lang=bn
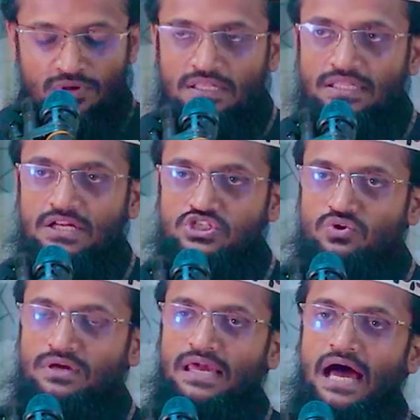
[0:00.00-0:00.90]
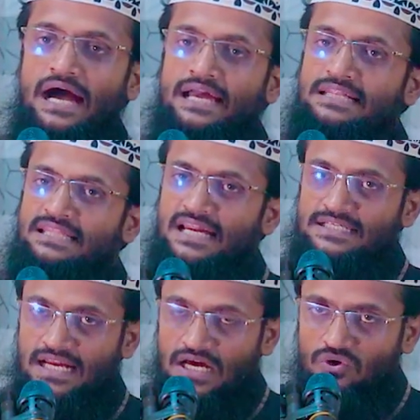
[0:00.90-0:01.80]
তোমরা তার সঙ্গে আগের দিন
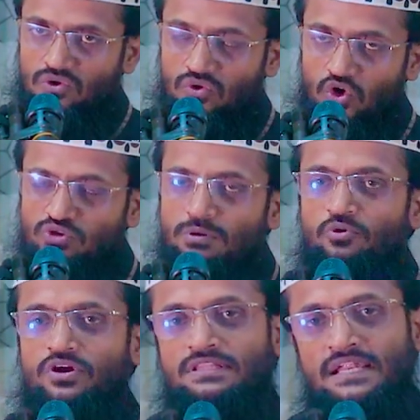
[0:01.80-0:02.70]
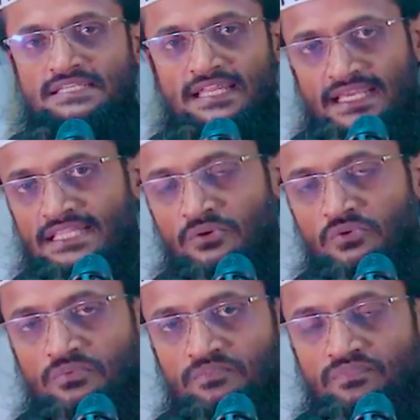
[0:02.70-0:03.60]
একটা রাখো অথবা পরের দিন একটা রেখে দাও
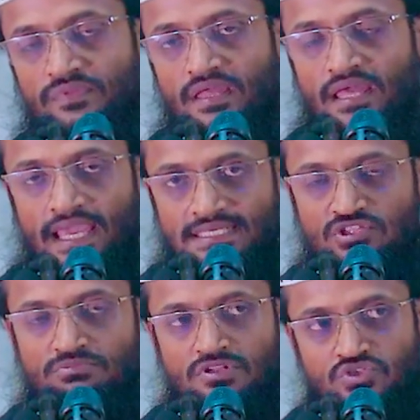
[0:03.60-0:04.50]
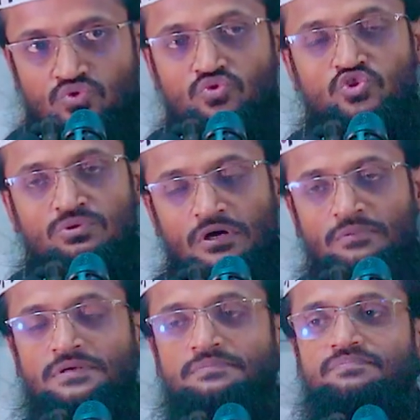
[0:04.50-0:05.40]
এটাই তোমাদের জন্য উত্তম
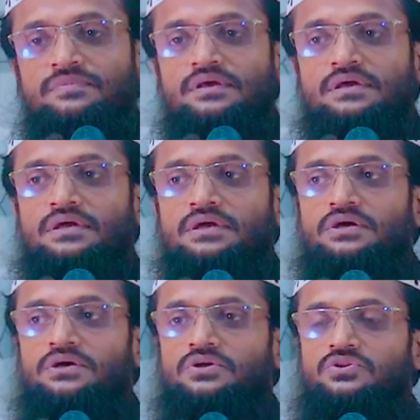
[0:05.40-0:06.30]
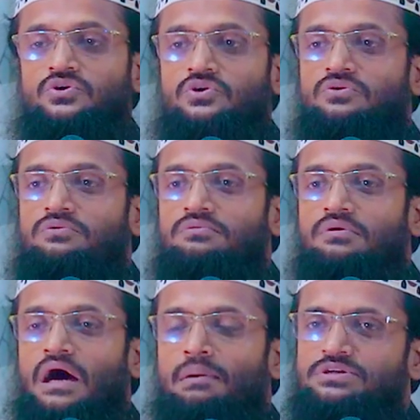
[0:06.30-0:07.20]
হবে তো
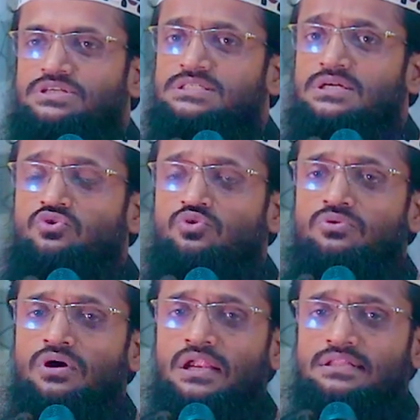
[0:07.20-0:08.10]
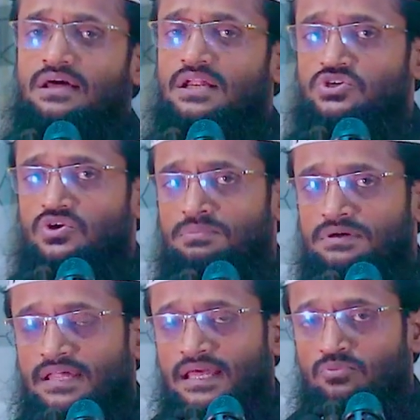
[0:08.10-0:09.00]
আমরা চেষ্টা করব আল্লাহ তালা যেন
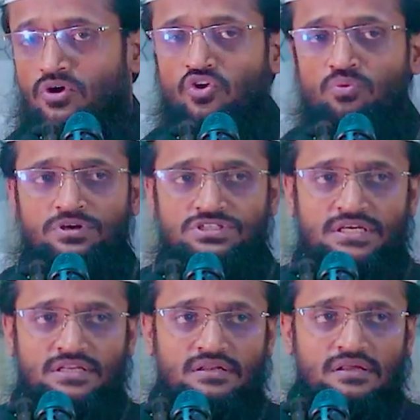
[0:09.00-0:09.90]
আমাদের এই মহরম মাসের